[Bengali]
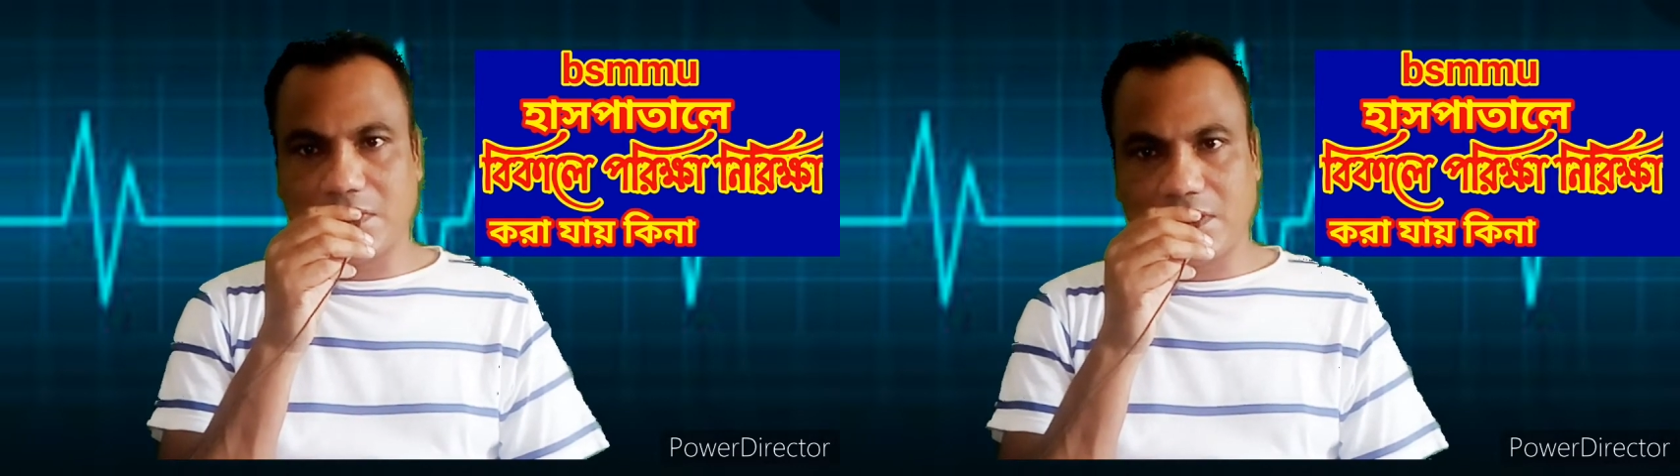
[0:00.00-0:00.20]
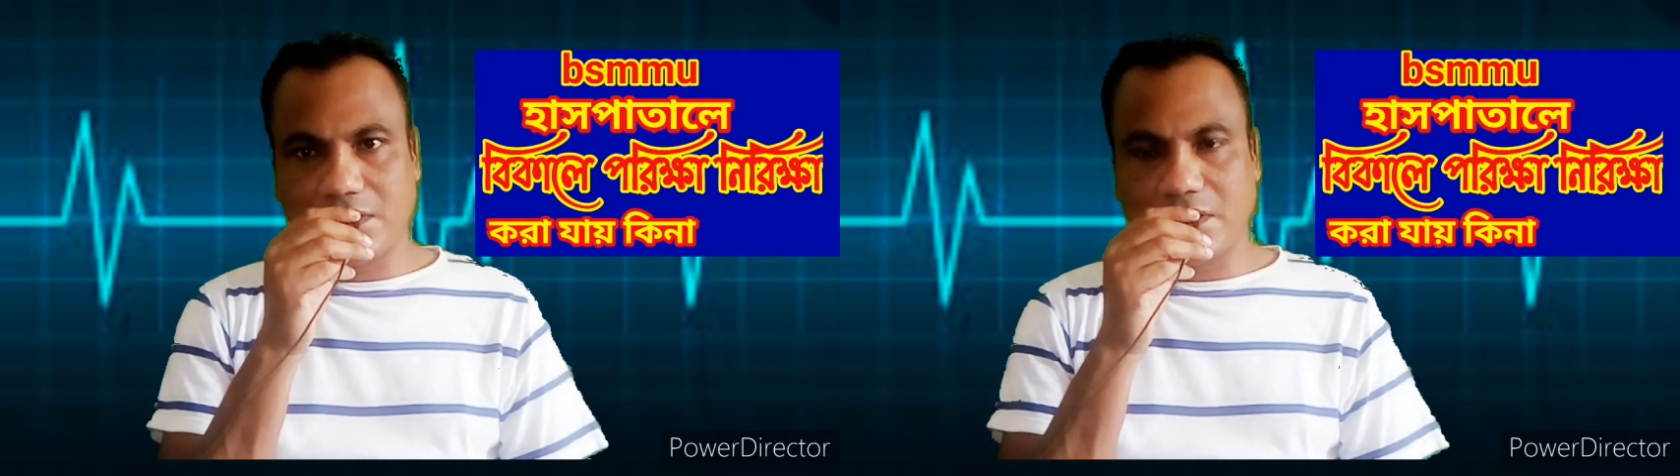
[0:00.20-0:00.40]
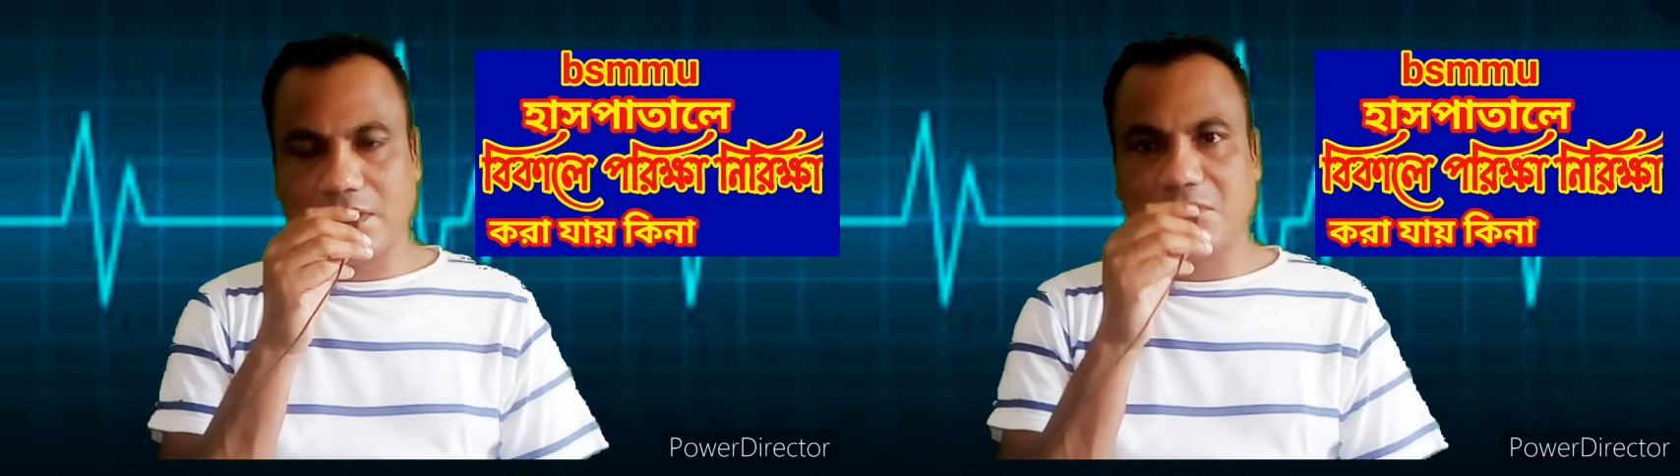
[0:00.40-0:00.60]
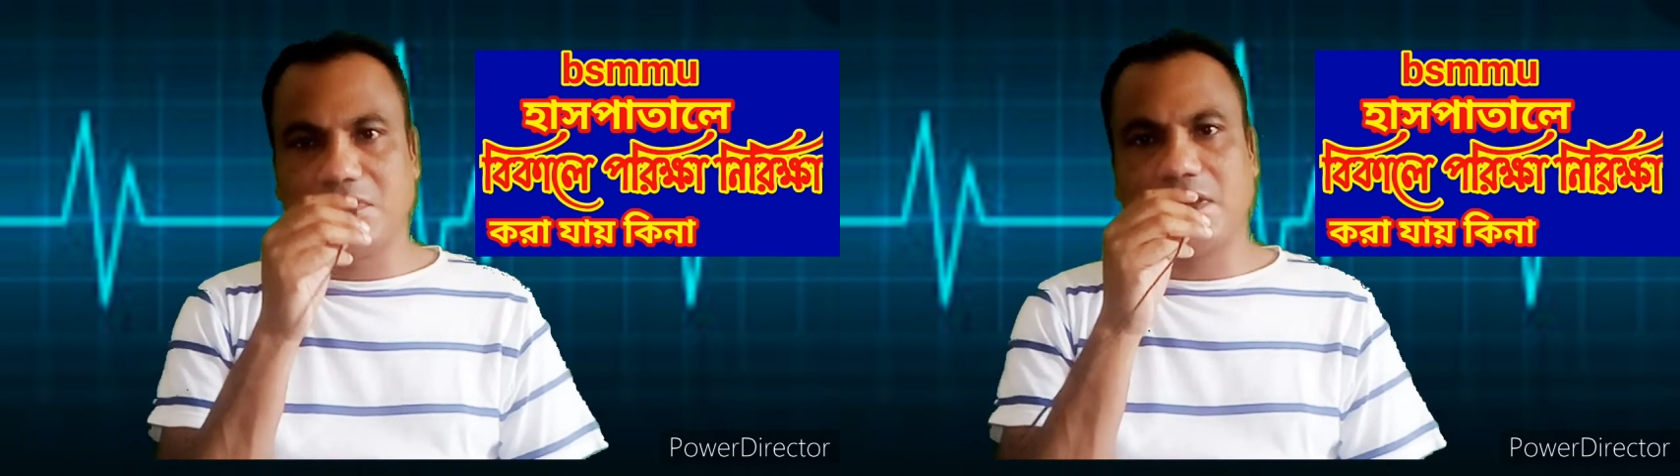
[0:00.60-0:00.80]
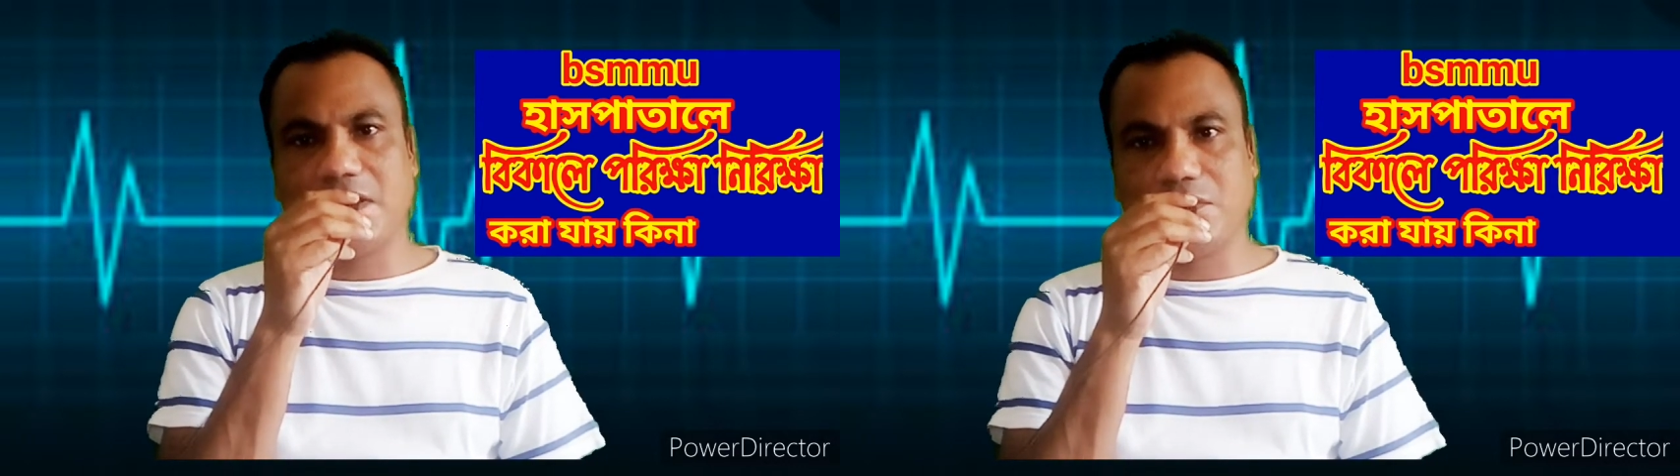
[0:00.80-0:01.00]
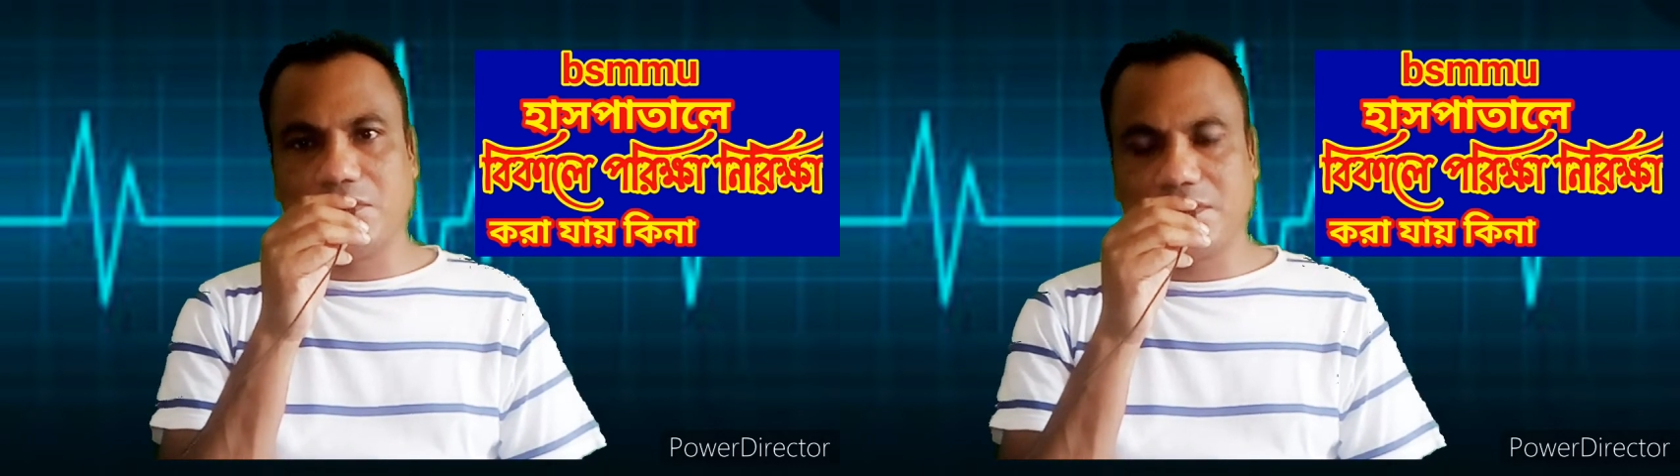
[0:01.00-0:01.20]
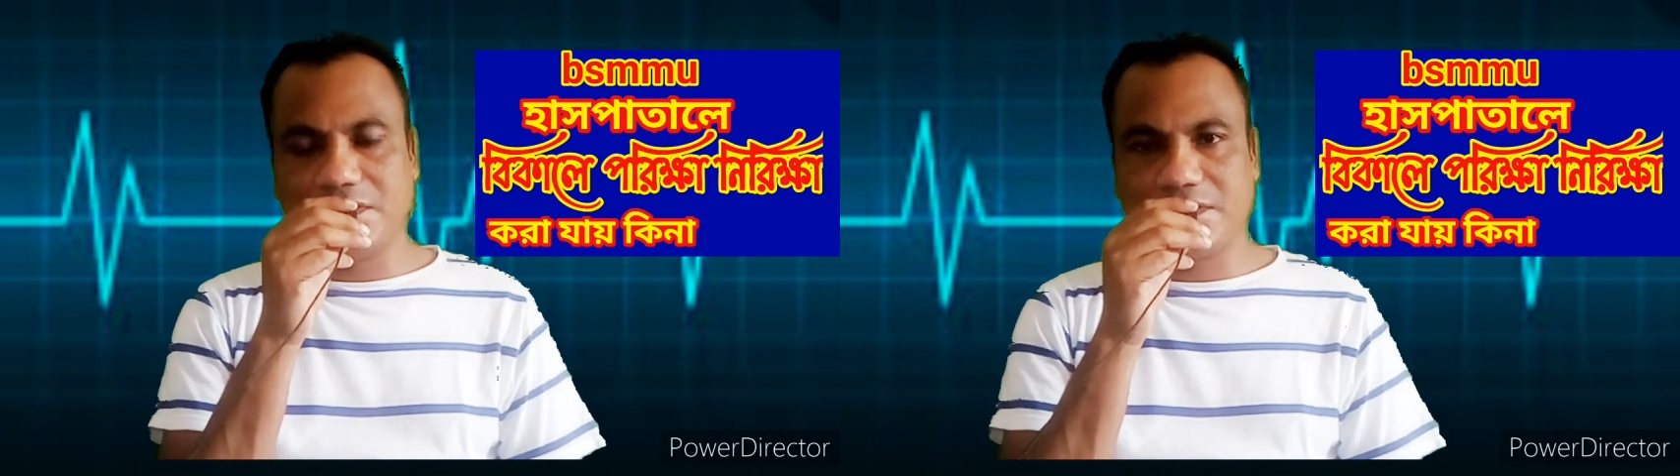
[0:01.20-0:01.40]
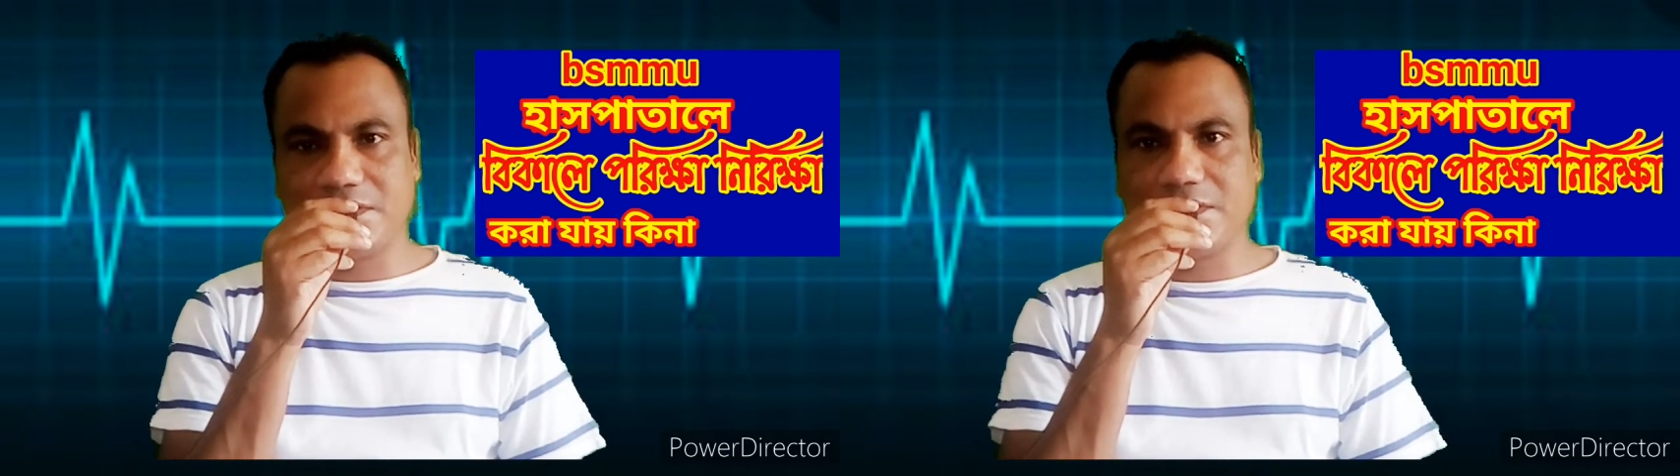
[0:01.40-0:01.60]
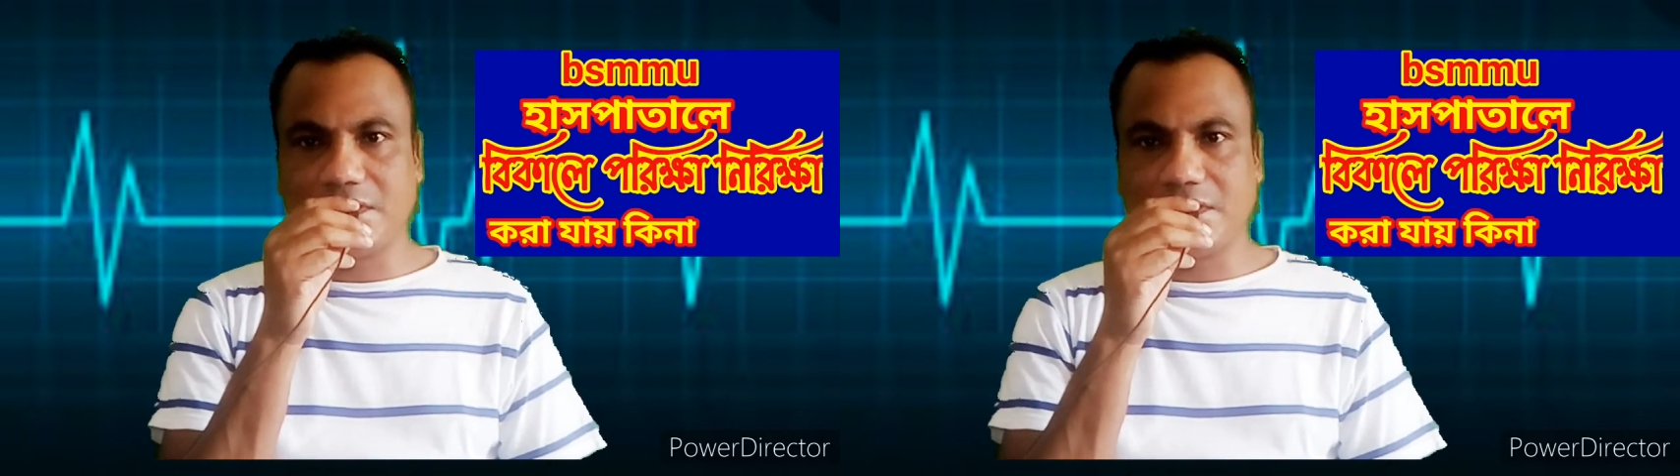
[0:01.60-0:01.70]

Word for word: ডাক্তার এবং ডায়াগনোটিস্ট